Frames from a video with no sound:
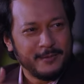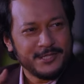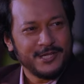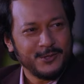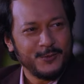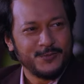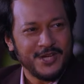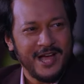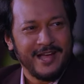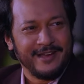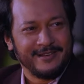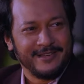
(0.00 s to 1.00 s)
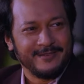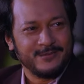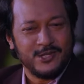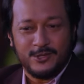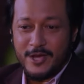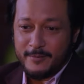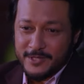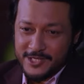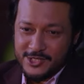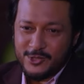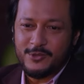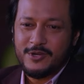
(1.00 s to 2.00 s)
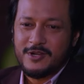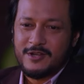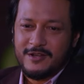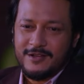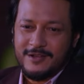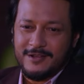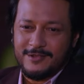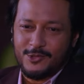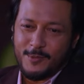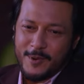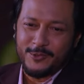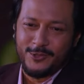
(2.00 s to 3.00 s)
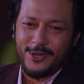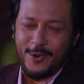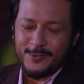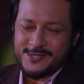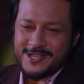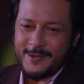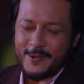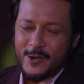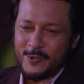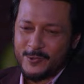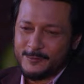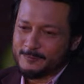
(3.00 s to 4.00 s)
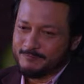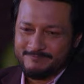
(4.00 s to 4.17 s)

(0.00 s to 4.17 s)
আমার সাথে খুব যায় আর কি যেহেতু আমি নিজেও তোমার মতোই অবস্থা কখনো